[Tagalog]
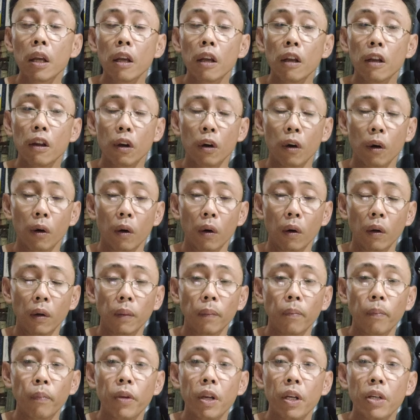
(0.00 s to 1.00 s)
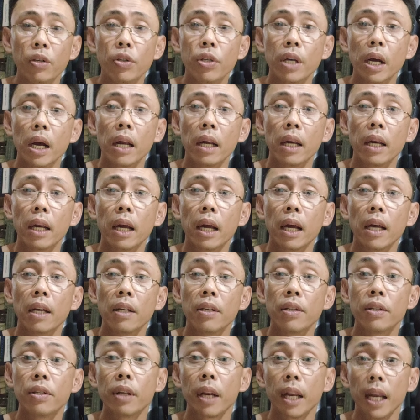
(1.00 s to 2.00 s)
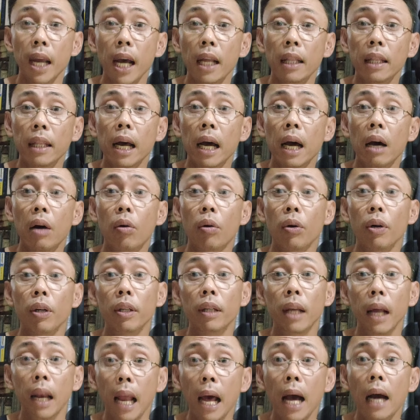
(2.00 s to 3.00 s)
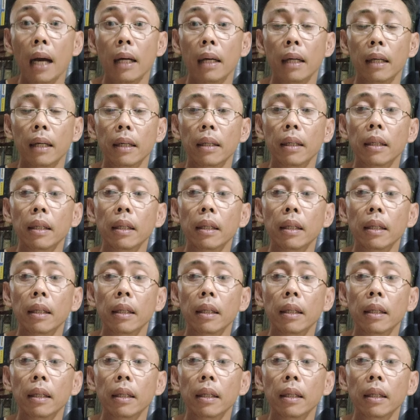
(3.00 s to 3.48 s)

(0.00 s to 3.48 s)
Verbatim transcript: yung Chana striata or dalag.